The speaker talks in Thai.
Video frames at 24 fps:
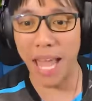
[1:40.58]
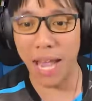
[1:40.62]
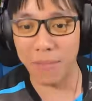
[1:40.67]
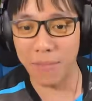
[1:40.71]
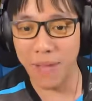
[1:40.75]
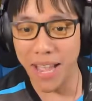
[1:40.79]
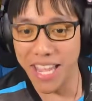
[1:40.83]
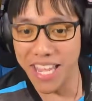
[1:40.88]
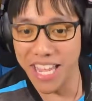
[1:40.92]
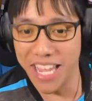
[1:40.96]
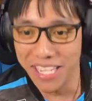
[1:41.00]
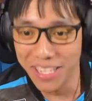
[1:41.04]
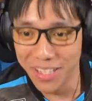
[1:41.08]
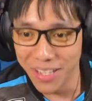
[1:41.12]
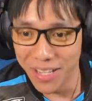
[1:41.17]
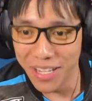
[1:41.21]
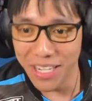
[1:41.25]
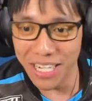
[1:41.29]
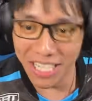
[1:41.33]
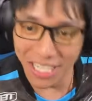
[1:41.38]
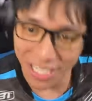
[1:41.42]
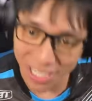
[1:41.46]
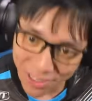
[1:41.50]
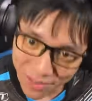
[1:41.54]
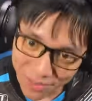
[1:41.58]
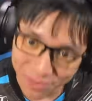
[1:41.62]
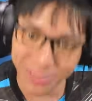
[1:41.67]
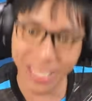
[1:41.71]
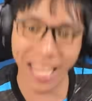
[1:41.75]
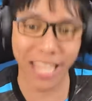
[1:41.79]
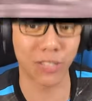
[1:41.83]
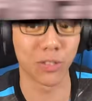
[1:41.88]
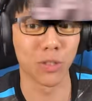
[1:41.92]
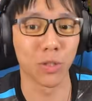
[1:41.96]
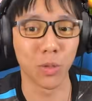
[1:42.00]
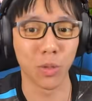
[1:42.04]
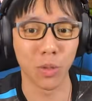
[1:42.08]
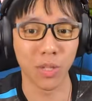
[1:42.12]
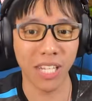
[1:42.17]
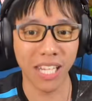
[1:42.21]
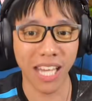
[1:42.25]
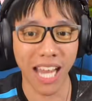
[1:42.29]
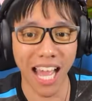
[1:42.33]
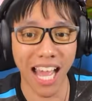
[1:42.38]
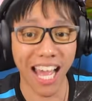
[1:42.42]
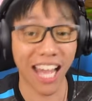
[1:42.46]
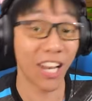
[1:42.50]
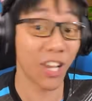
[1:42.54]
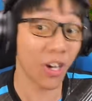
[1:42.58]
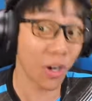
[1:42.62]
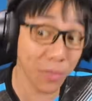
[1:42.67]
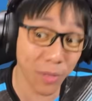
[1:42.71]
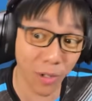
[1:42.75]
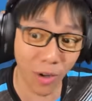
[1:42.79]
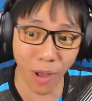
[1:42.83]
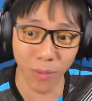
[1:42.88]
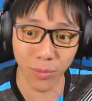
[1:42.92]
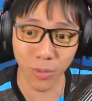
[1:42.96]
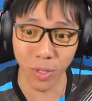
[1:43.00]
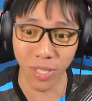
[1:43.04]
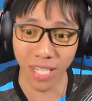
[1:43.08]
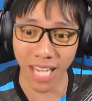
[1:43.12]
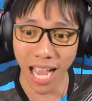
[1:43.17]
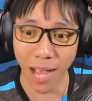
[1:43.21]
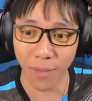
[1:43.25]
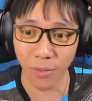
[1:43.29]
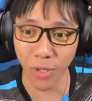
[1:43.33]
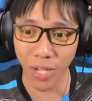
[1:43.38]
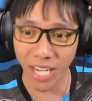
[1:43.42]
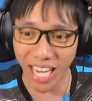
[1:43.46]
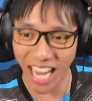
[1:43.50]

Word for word: มแหลกไหมเออแหลกสุดๆเลยแหละฮะแล้วก็มีความสวยงาม